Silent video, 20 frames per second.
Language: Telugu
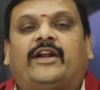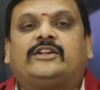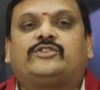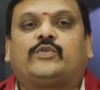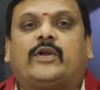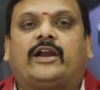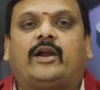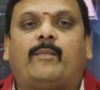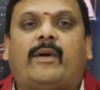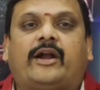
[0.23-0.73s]

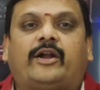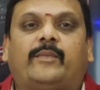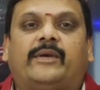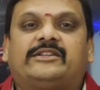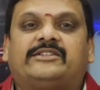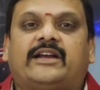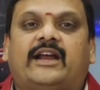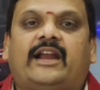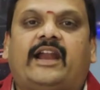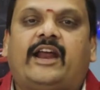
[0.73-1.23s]
ఫ్రెండ్స్ వెల్కమ్ బ్యాక్ టు
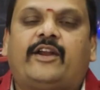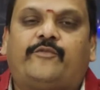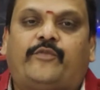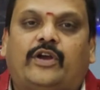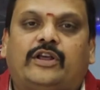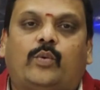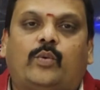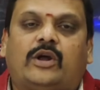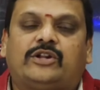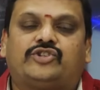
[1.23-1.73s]
మై ఛానల్ నైన్
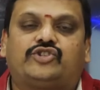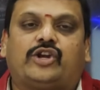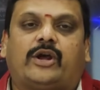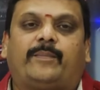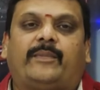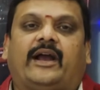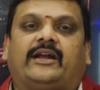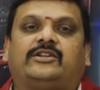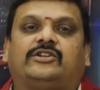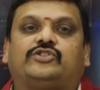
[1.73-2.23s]
ఫైవ్ వన్
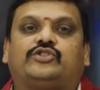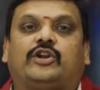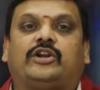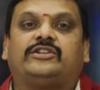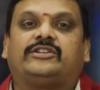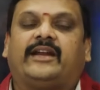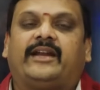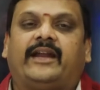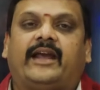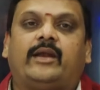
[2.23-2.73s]
స్టాప్ గ్యాజెట్
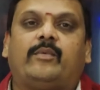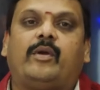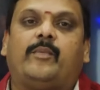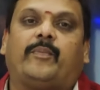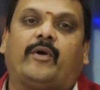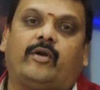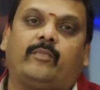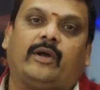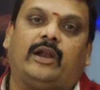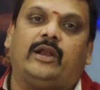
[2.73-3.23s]
సొల్యూషన్ నేను మీ
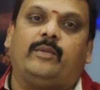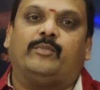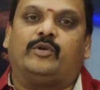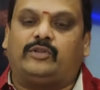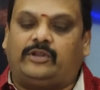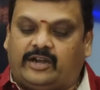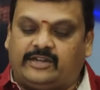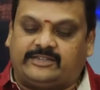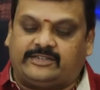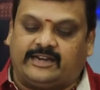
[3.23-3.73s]
పవన్ మళ్ళీ
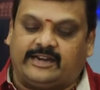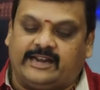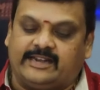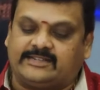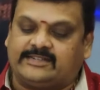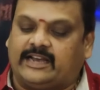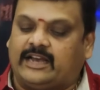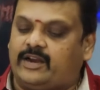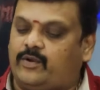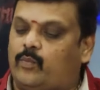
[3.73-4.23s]
ముందుకు వచ్చింది
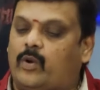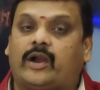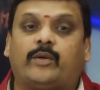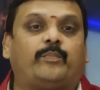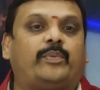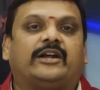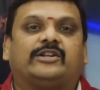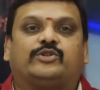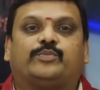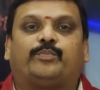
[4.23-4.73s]
ఈసారి
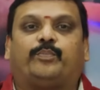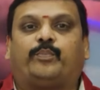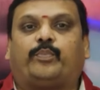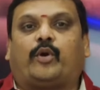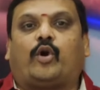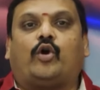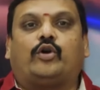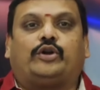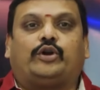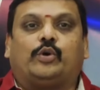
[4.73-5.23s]
వన్ ప్లస్
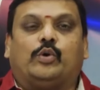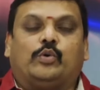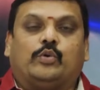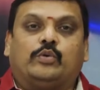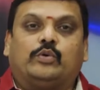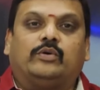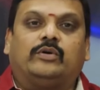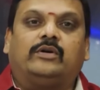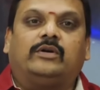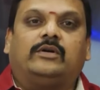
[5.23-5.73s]
ప్రో టూ
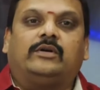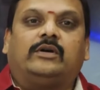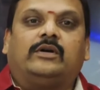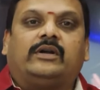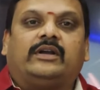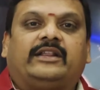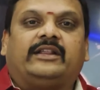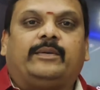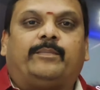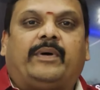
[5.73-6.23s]

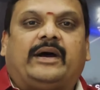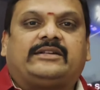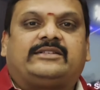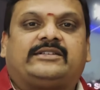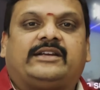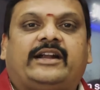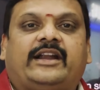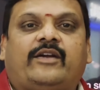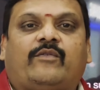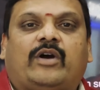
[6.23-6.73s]
ఇది
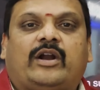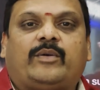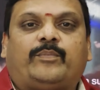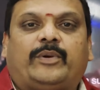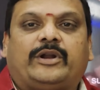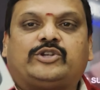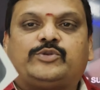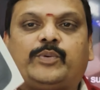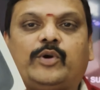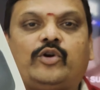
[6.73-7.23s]
బడ్స్ అండి వన్
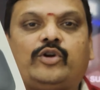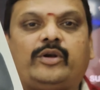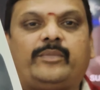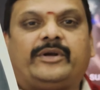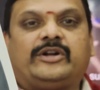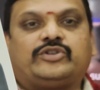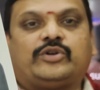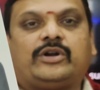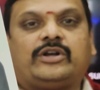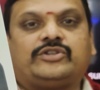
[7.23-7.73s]
ప్లస్ ప్రో టూ
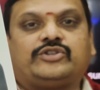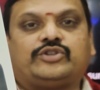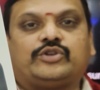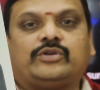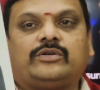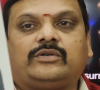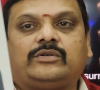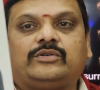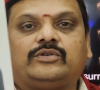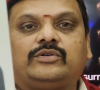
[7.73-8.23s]
మీరు
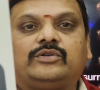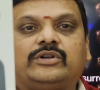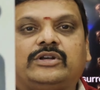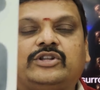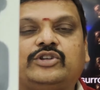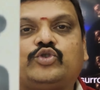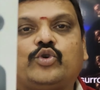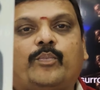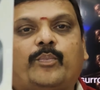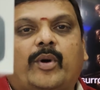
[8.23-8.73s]
చూడొచ్చు
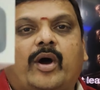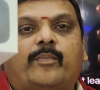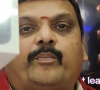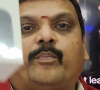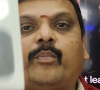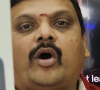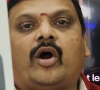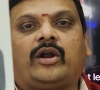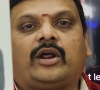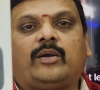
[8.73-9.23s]
ఇది సూపర్
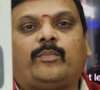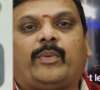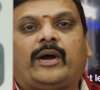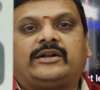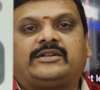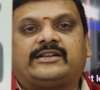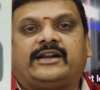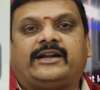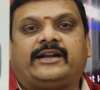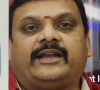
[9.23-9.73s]
మోడల్
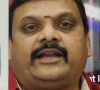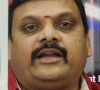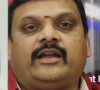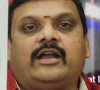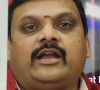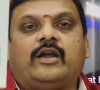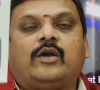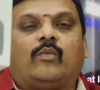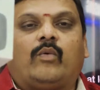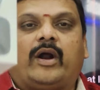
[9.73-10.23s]
బడ్స్ అండి
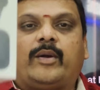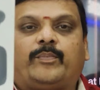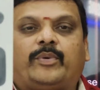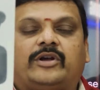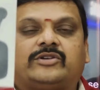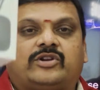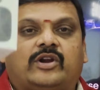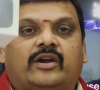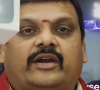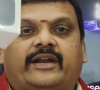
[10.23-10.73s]
వన్
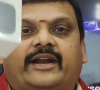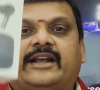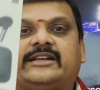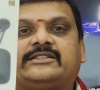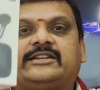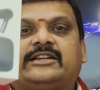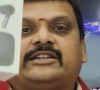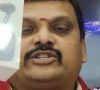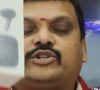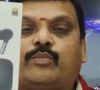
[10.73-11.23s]
లో
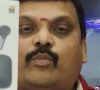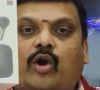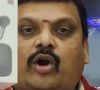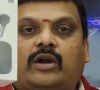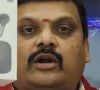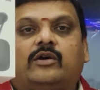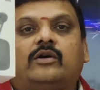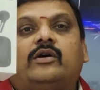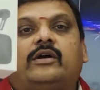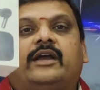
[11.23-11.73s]
క్రేజియస్ట్
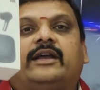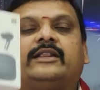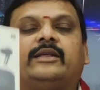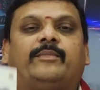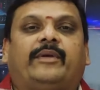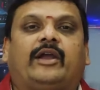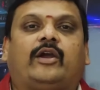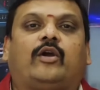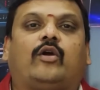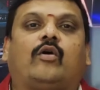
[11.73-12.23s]
మోడల్
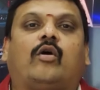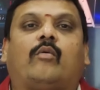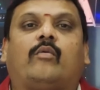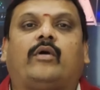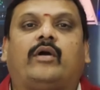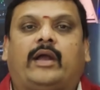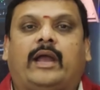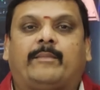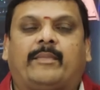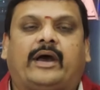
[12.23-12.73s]
ఇది మీకు
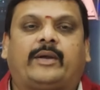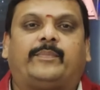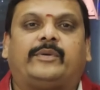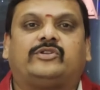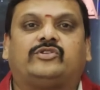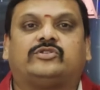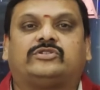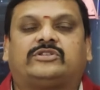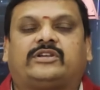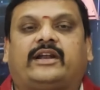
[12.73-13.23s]

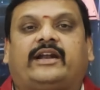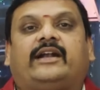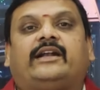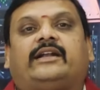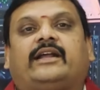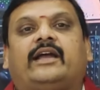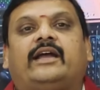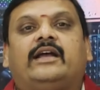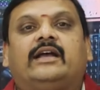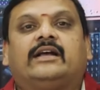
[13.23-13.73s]
ఎంఆర్పి
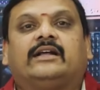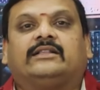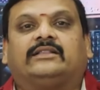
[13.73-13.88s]
చూసారంటే